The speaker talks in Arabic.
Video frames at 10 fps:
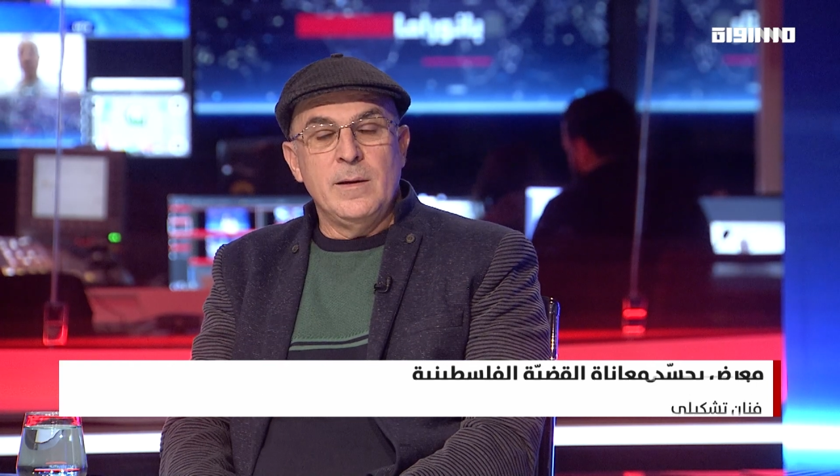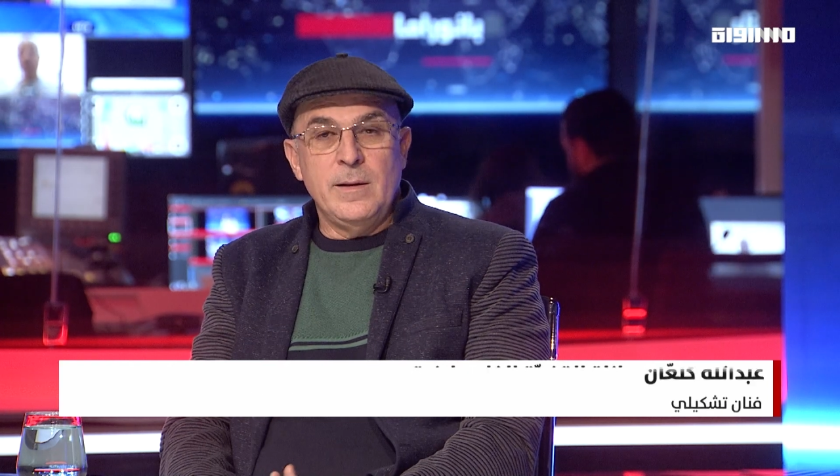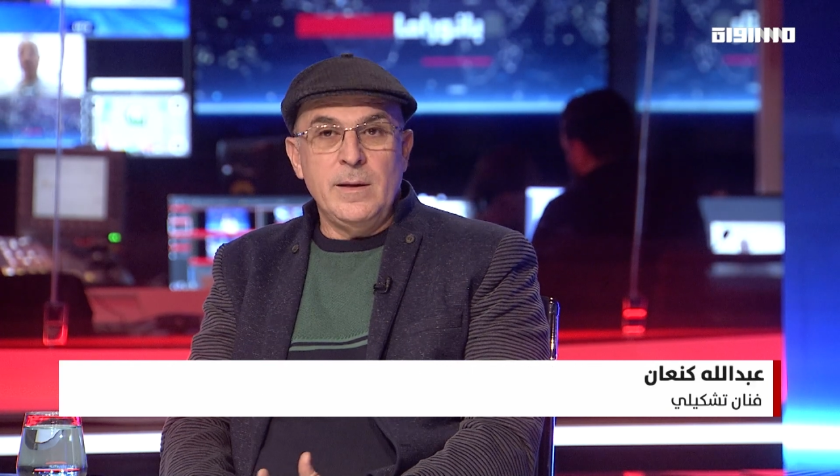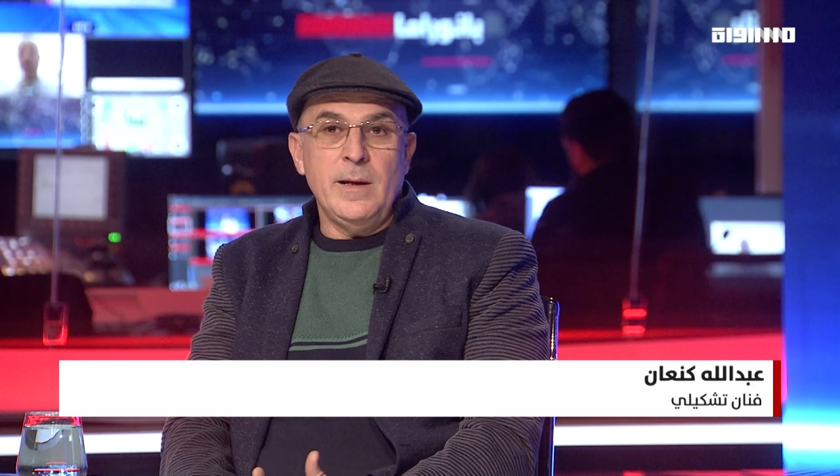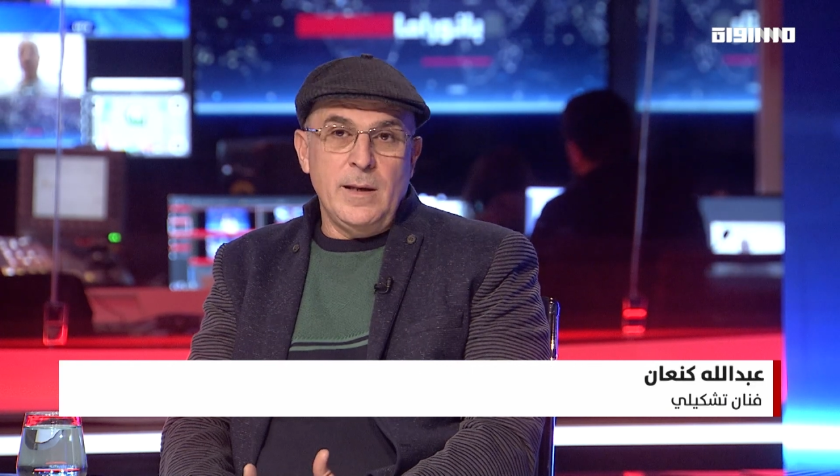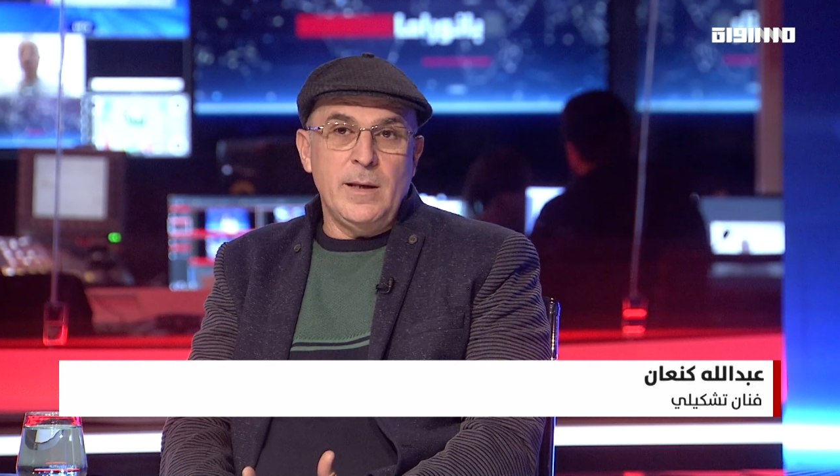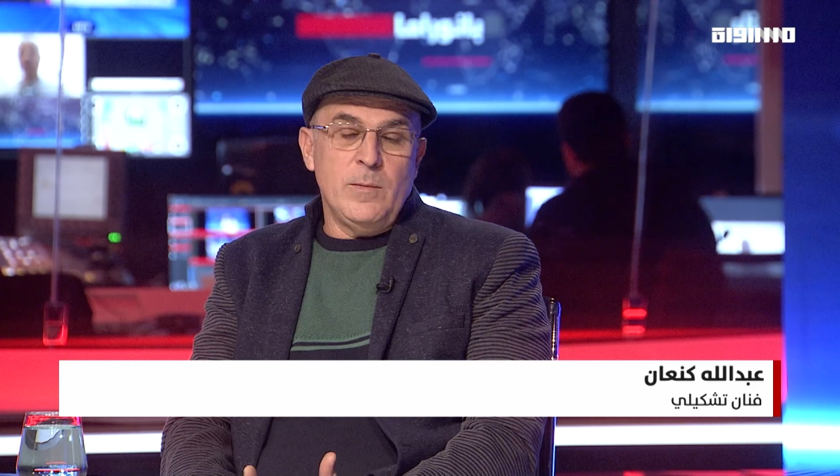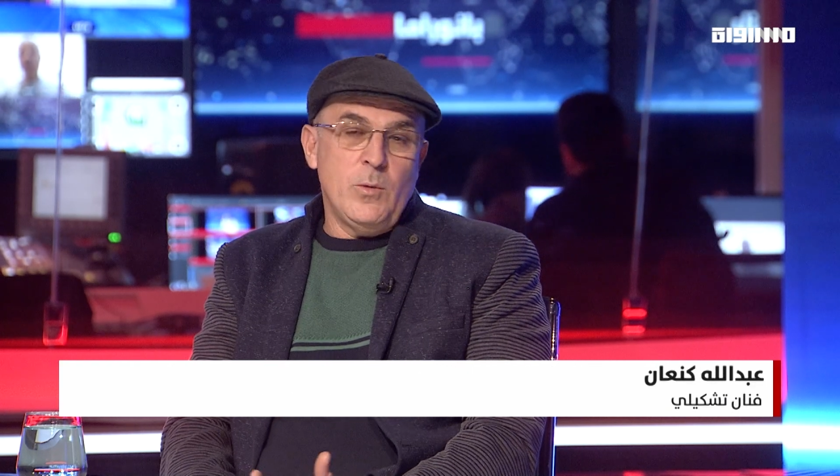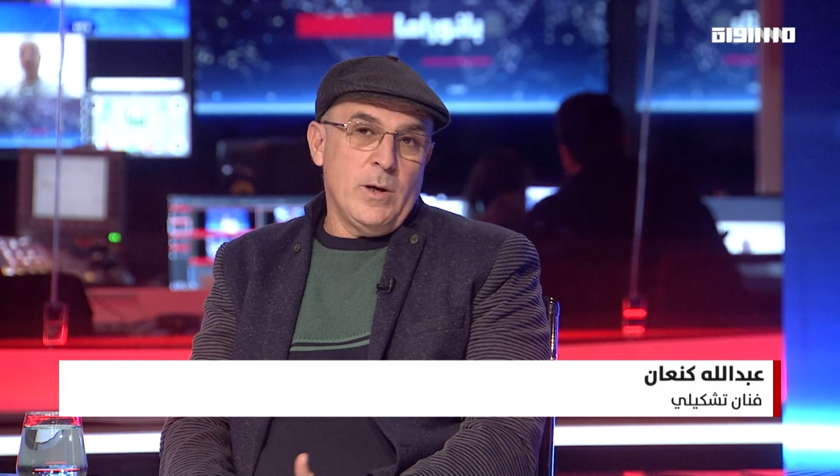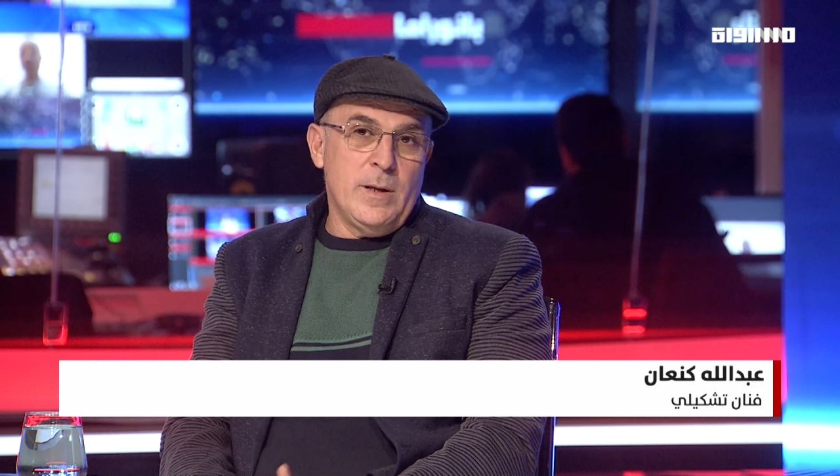اللي هي
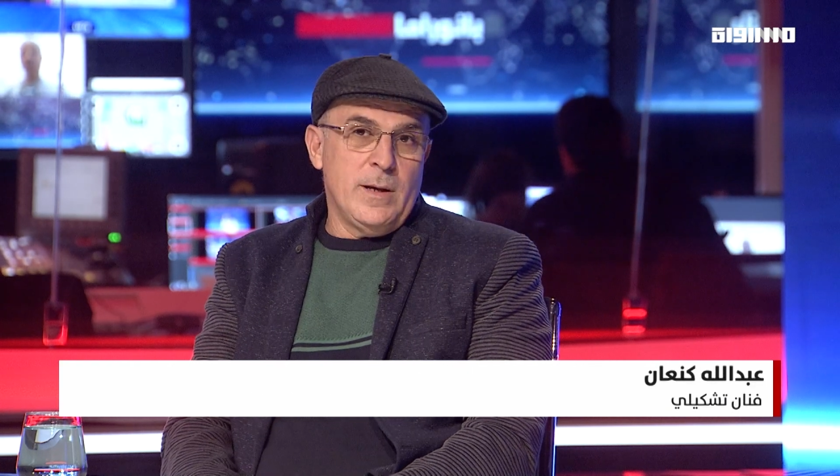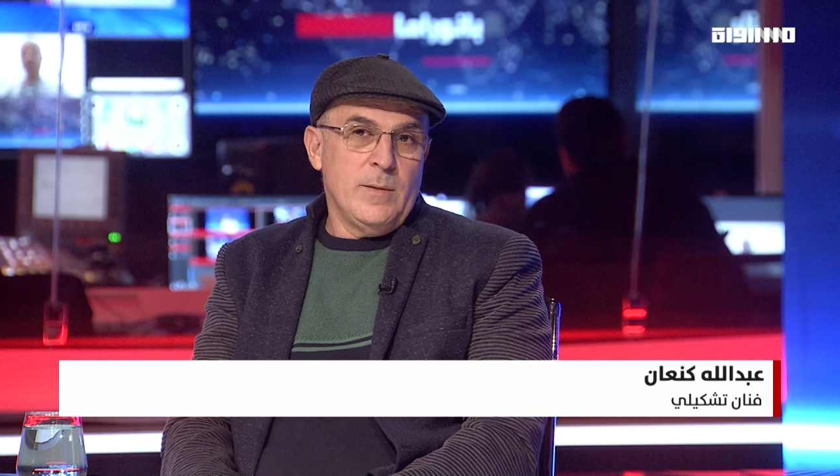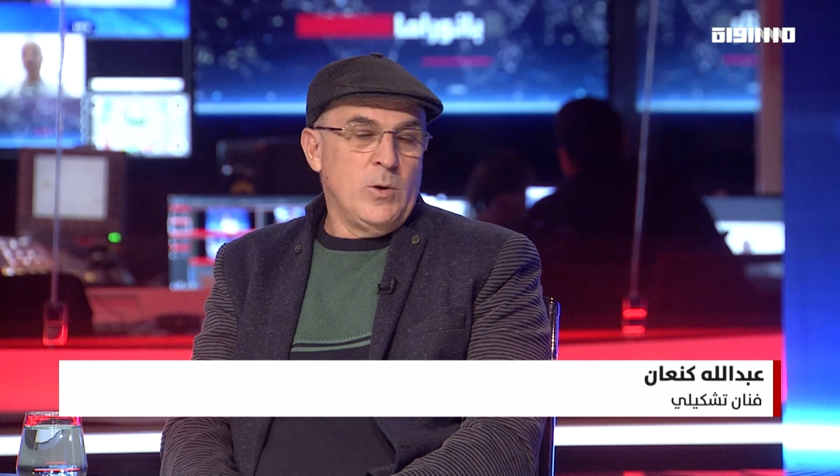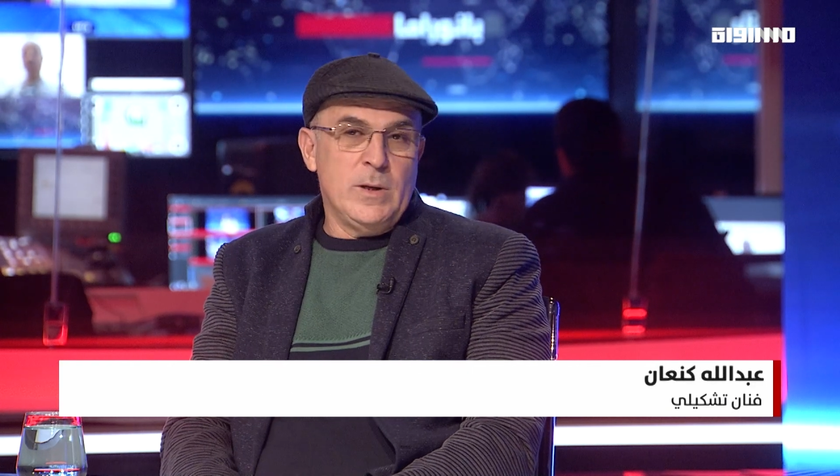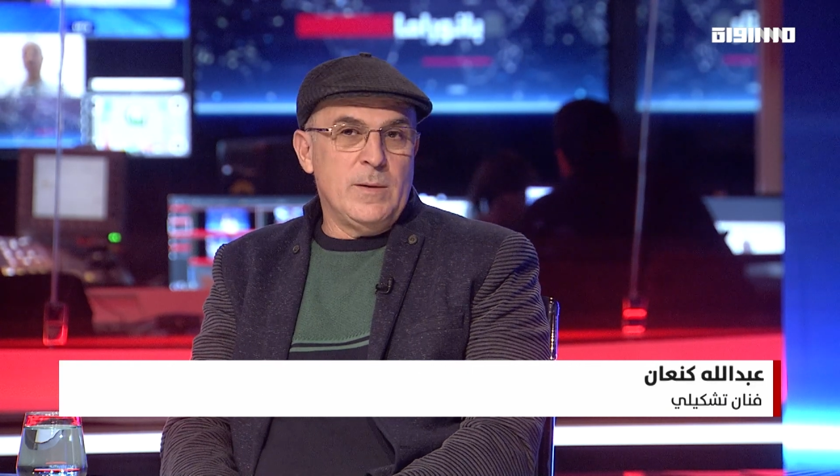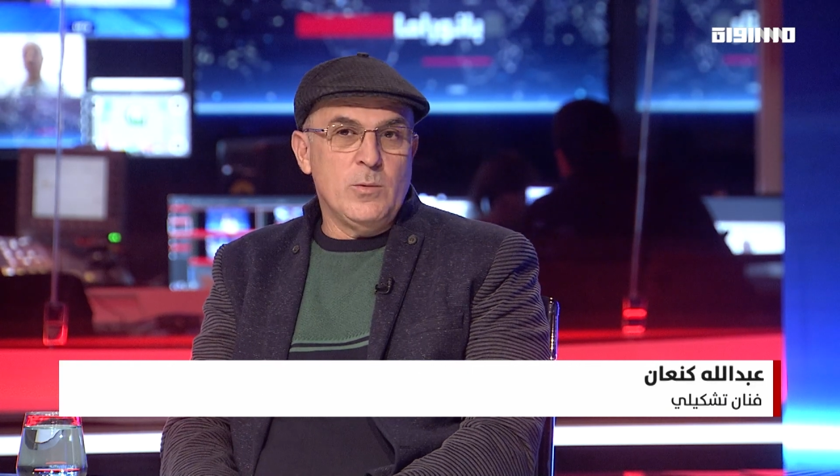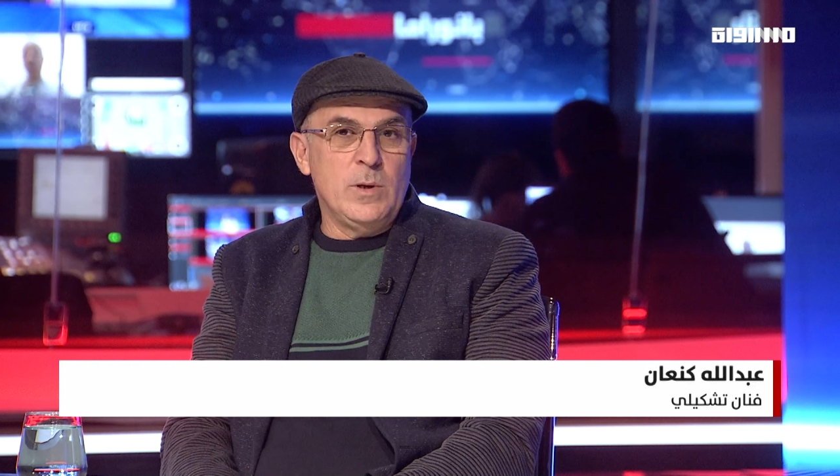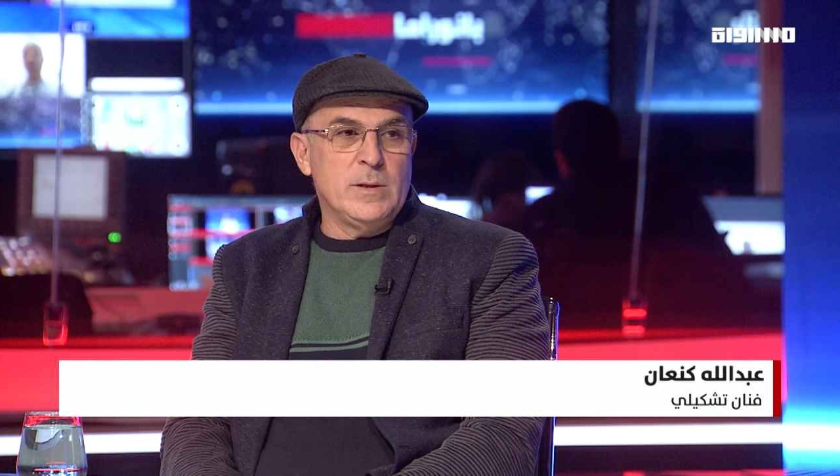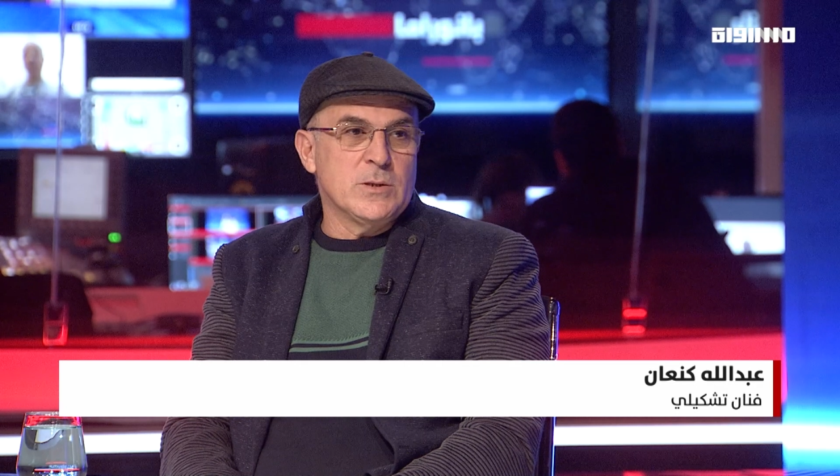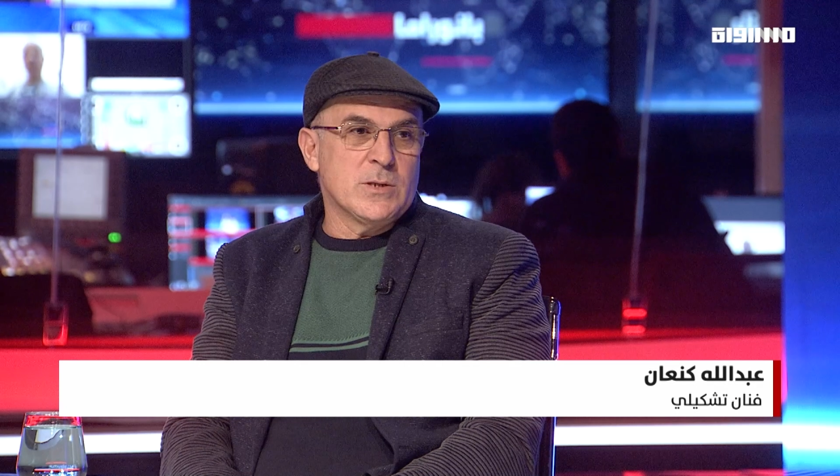المعاناة معاناة
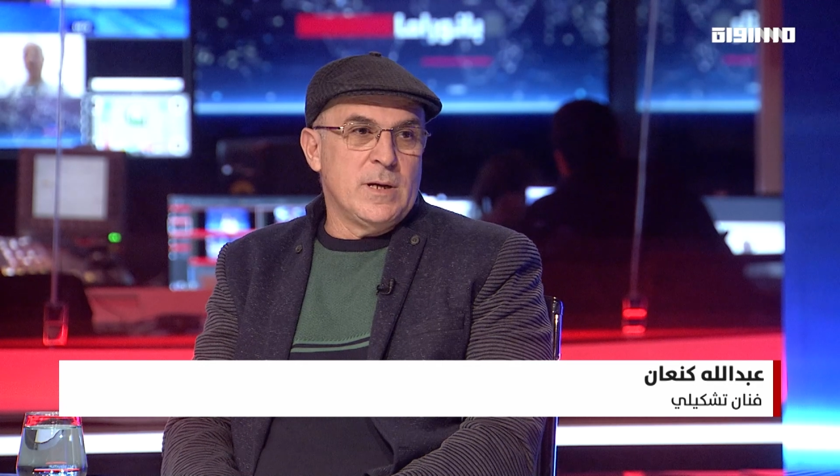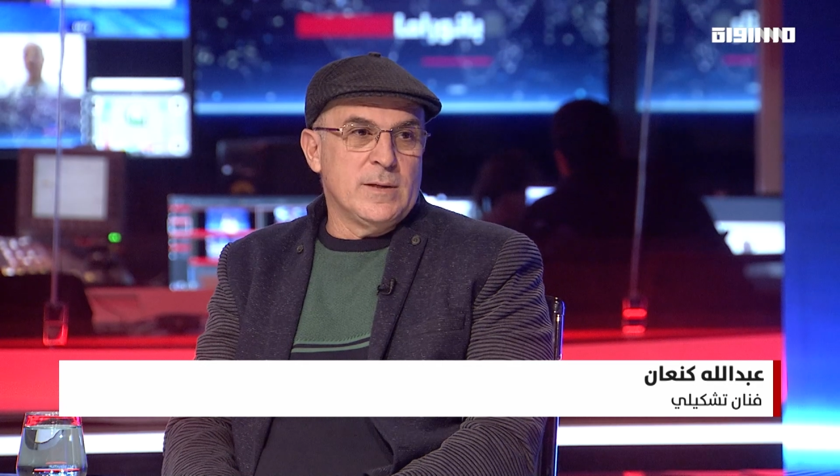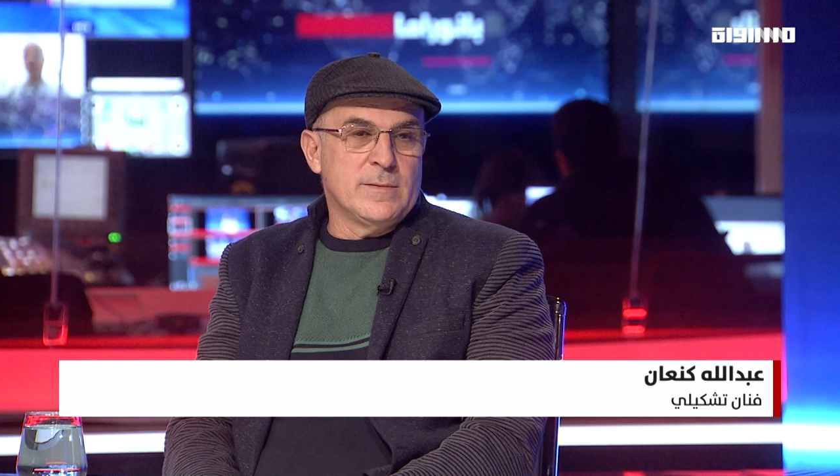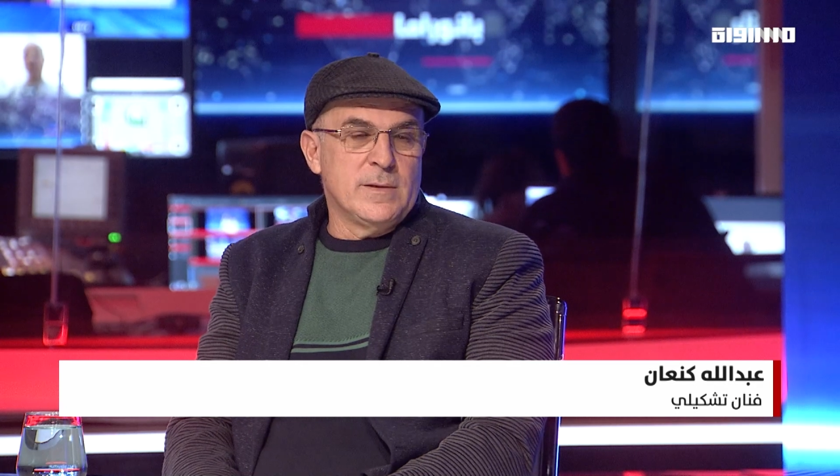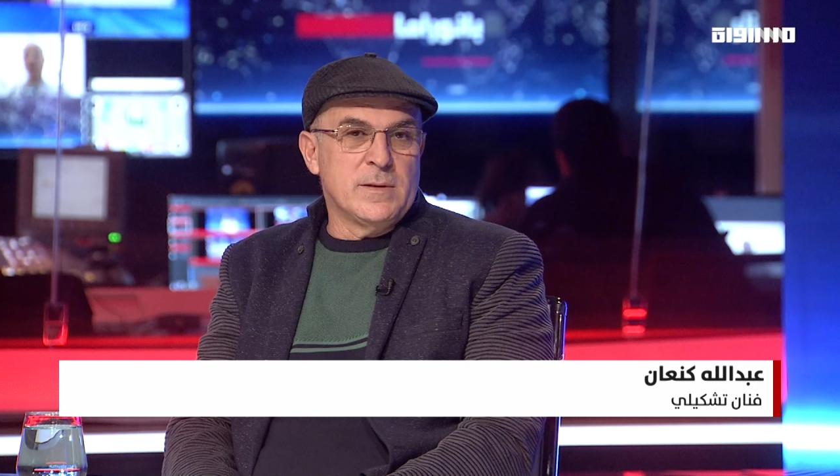بكل الاتجاهات